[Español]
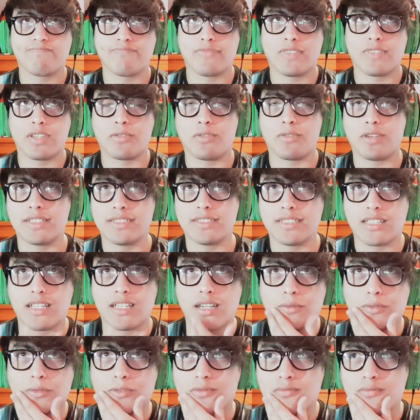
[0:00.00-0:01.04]
creo que se
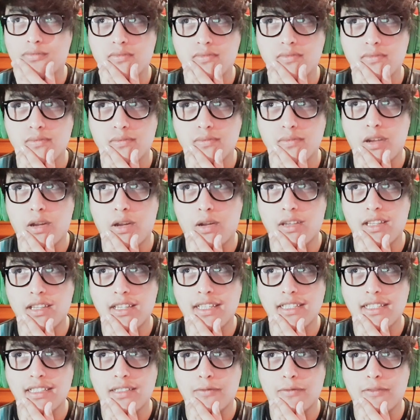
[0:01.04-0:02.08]
trabó. Pero no
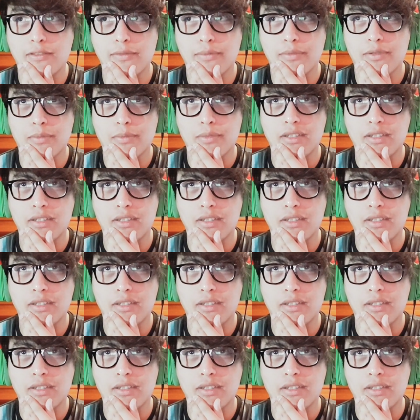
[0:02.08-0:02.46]
sé si fue por mi